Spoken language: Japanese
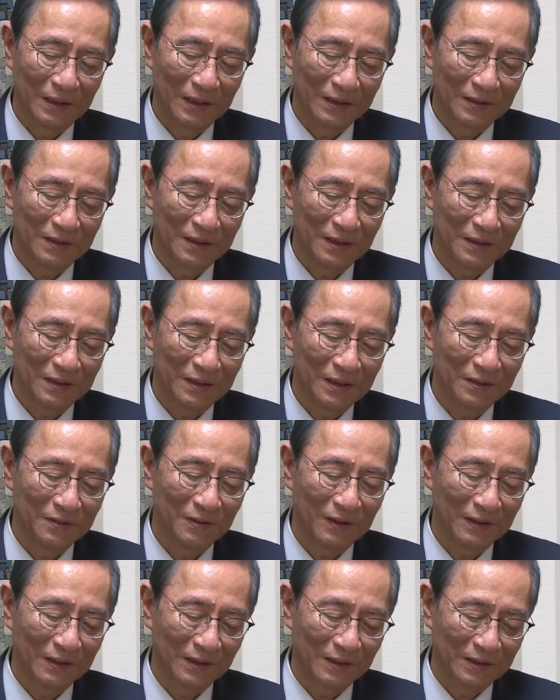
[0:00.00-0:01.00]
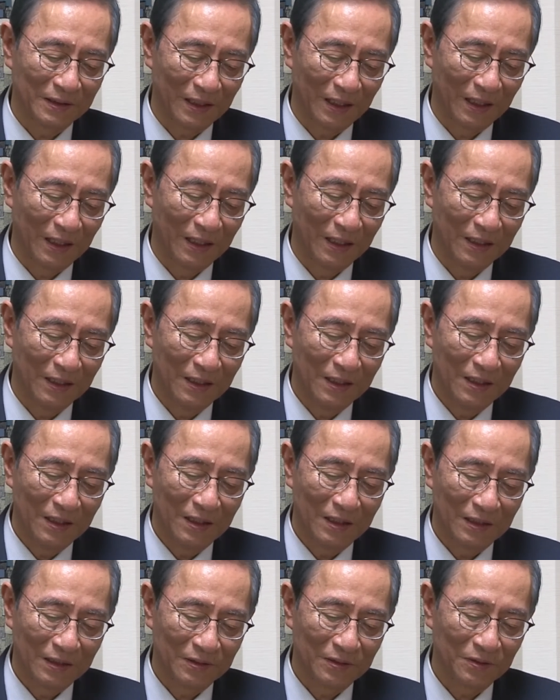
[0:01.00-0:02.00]
発生しているわけですから
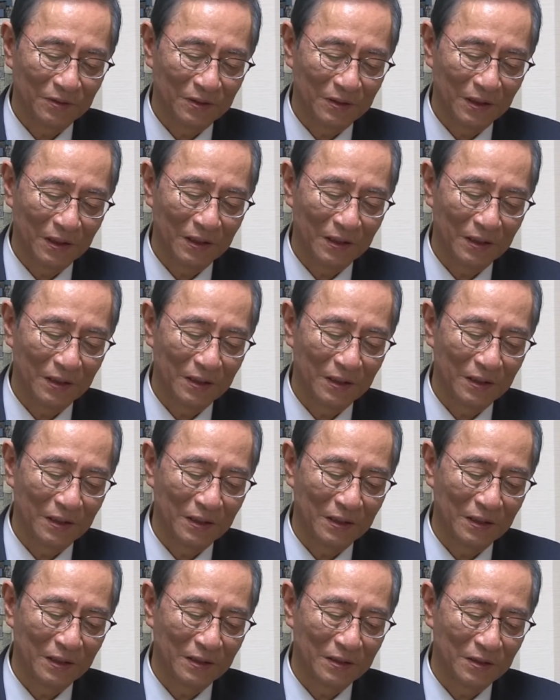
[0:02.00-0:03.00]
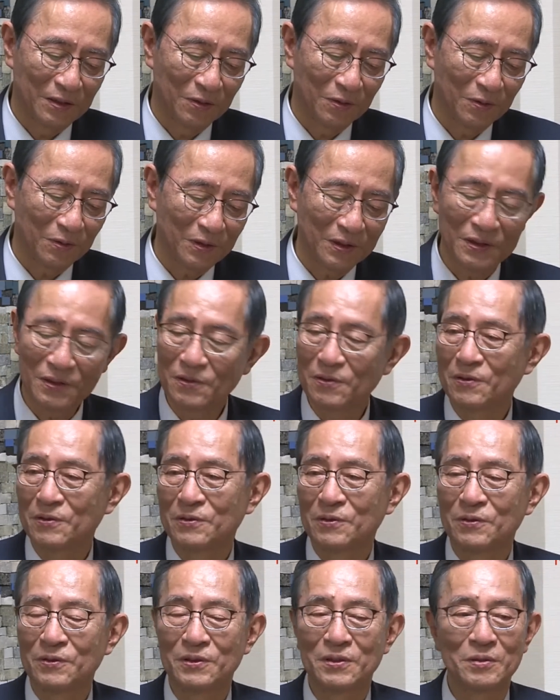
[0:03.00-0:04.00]
あそして、えー、地方銀行
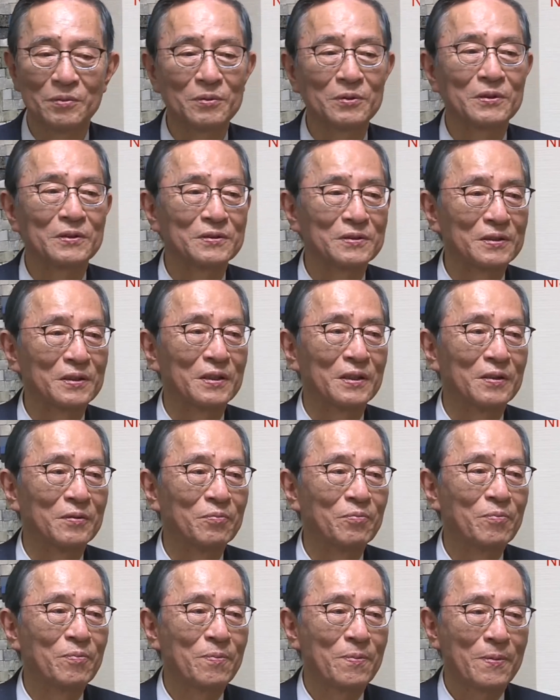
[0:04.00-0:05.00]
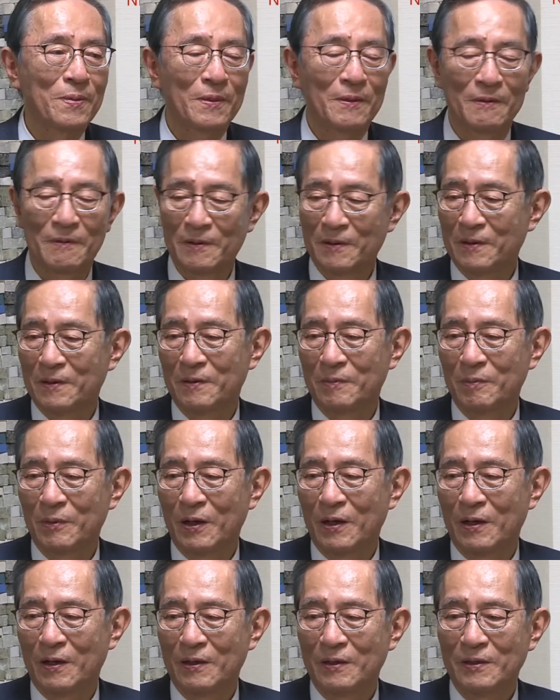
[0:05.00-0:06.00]
においてもですね、えー、
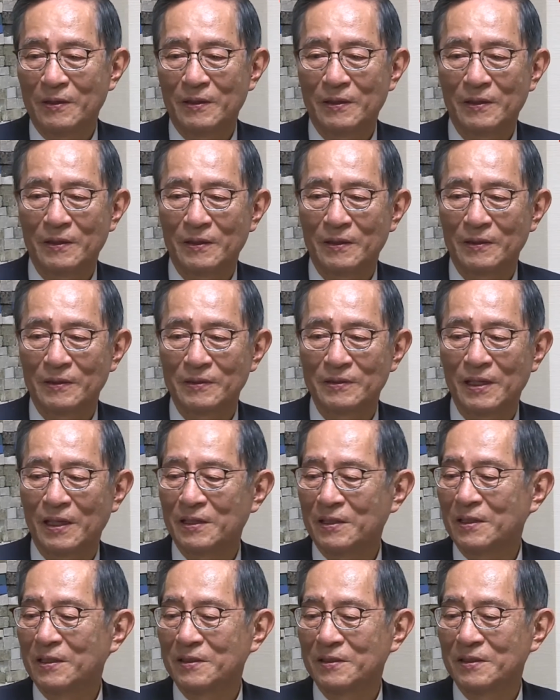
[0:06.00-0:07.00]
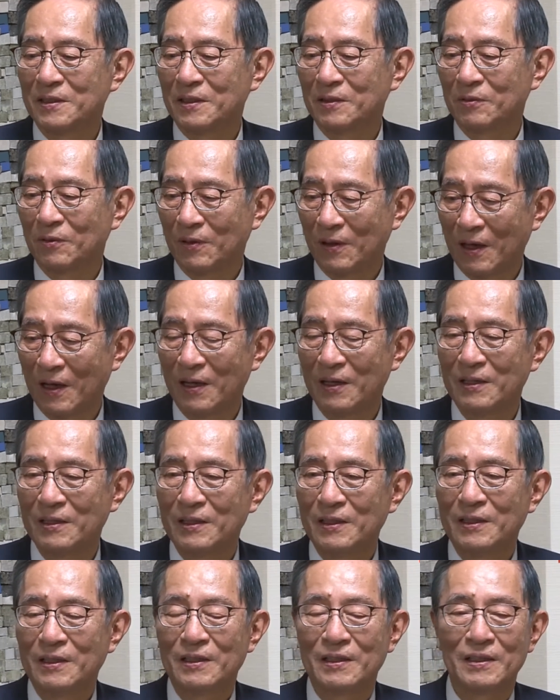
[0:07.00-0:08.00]
まあ再編成とか、
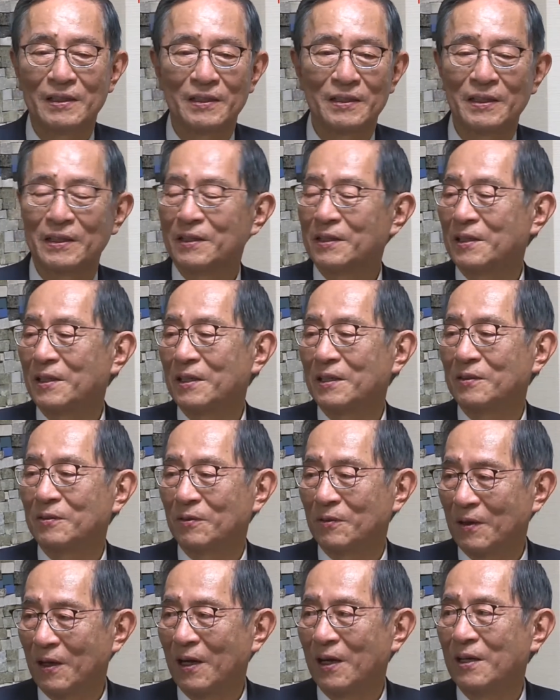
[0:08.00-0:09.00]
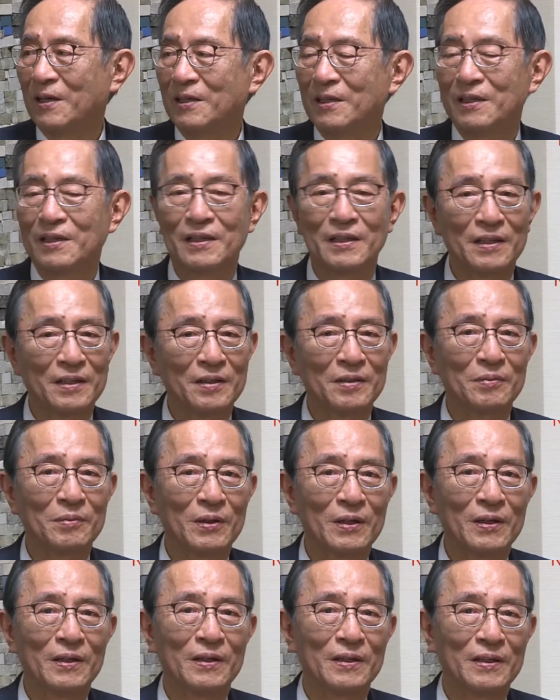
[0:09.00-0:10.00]
えー、連携とか、えー、あ
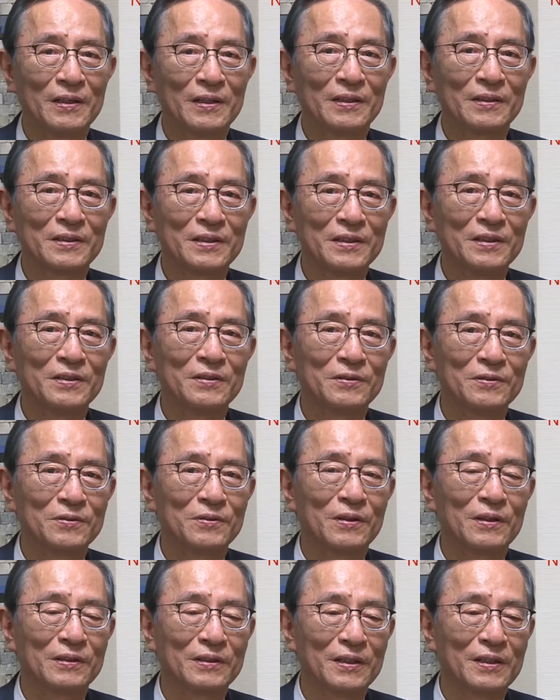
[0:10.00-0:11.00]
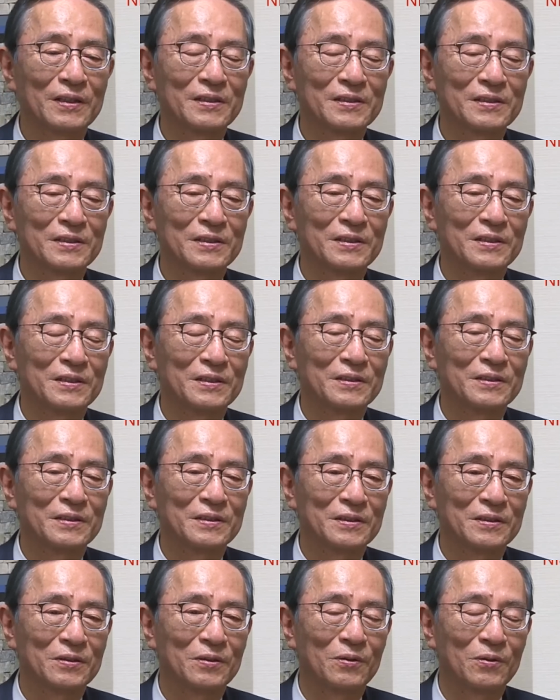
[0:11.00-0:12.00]
まあ、金融の新し
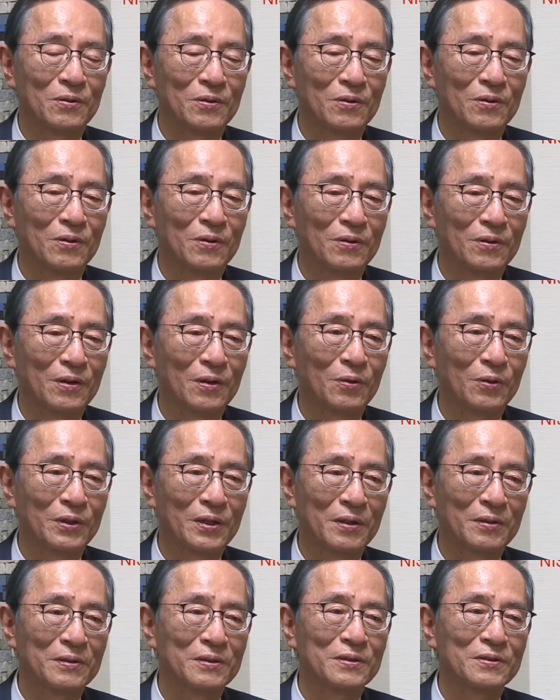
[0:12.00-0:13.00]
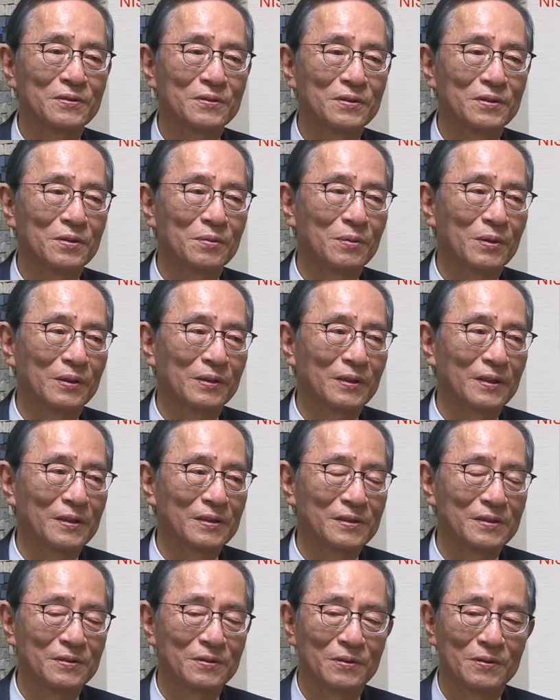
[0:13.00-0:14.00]
い方向保険についても
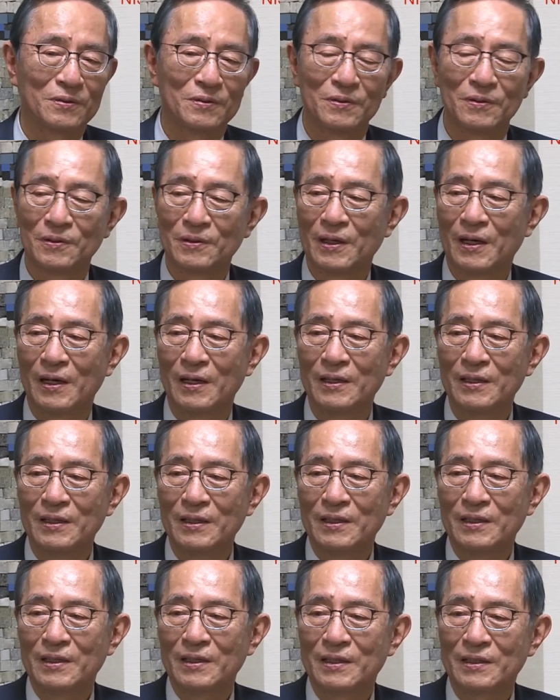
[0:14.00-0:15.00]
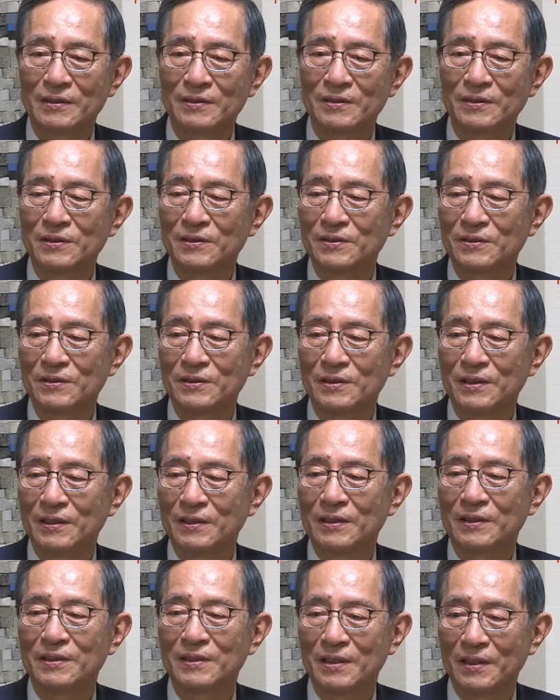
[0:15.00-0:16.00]
新しい方向があ、次々
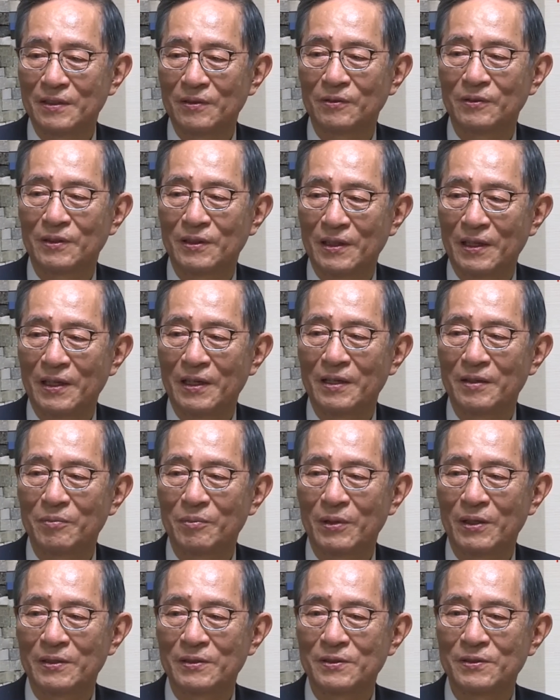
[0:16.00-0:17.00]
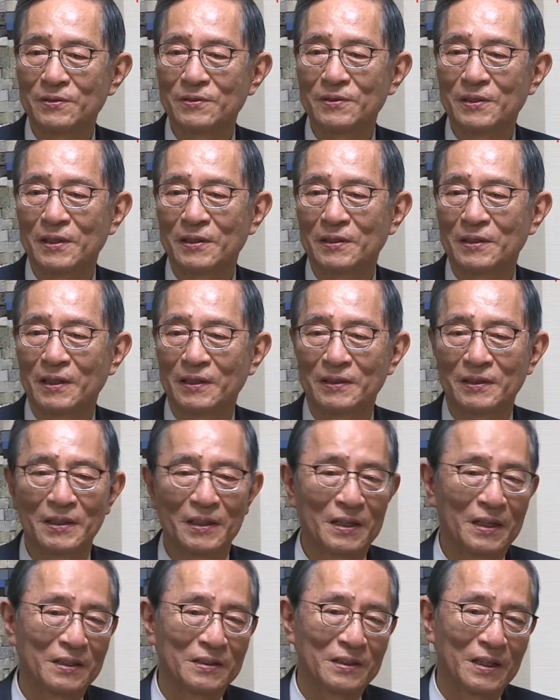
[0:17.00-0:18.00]
出てきてよって、まあ、10年経っ
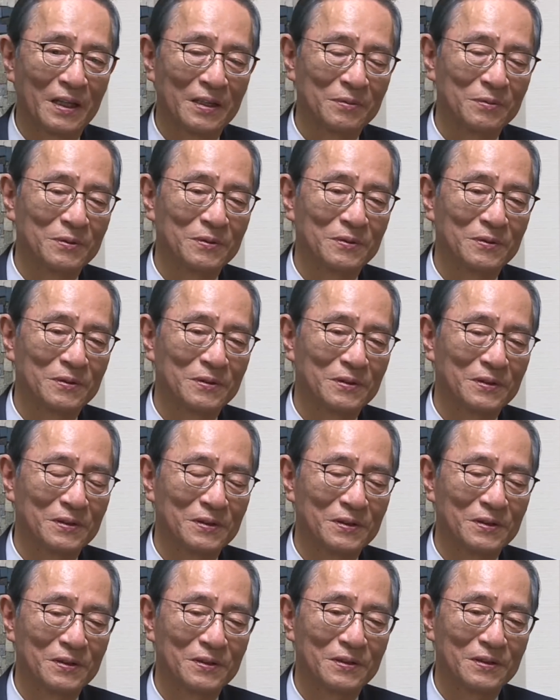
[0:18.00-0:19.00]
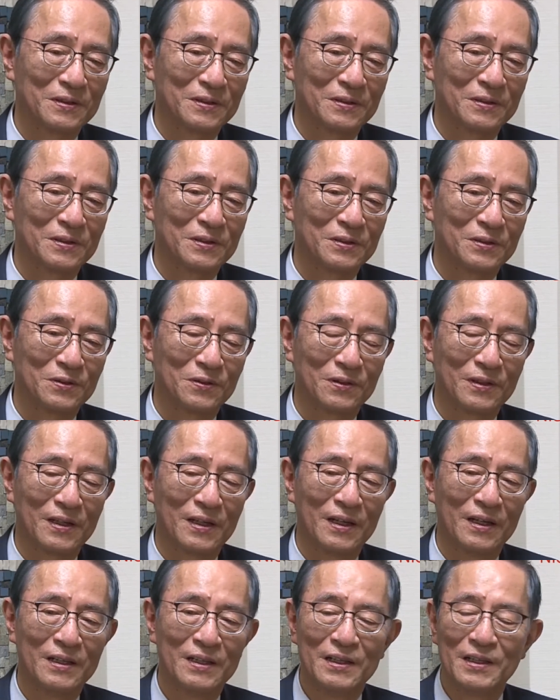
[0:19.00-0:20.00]
たらだいぶ事情
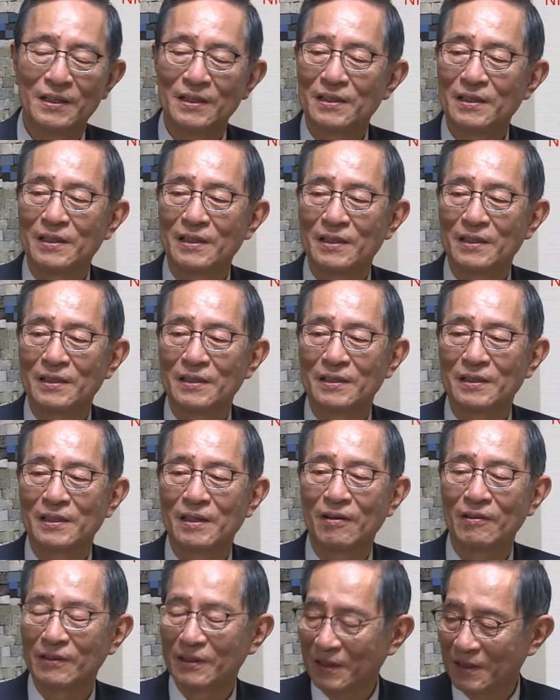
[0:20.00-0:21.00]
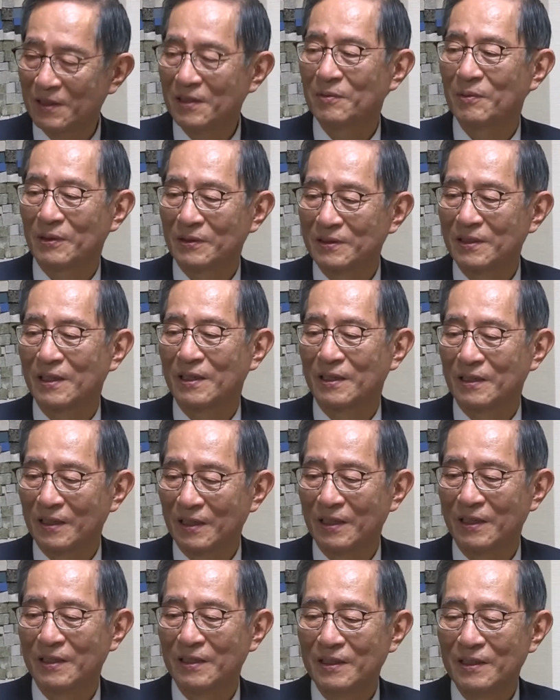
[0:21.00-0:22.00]
が変わってきてますから
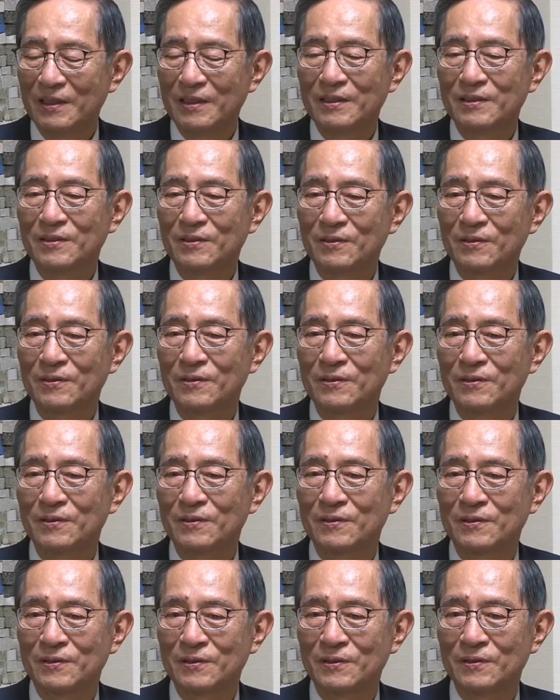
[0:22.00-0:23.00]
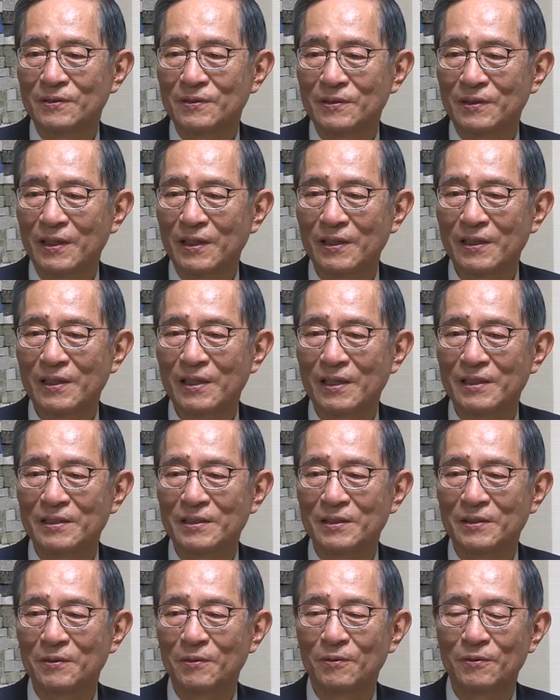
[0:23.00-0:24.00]
ねその変化
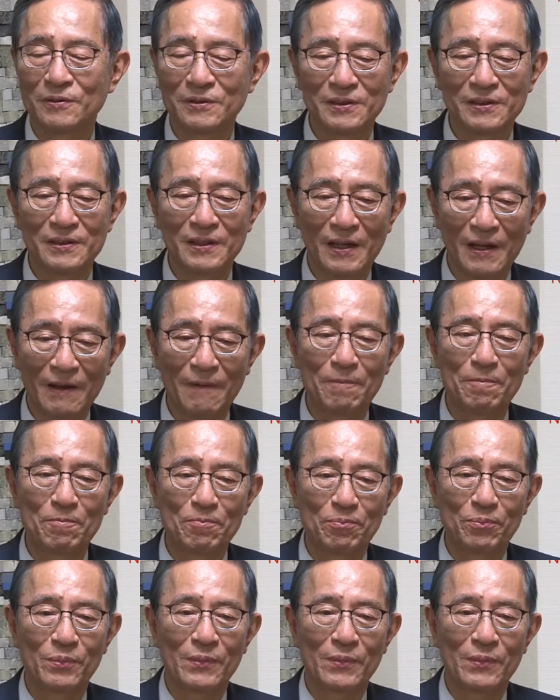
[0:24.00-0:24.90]
に応じた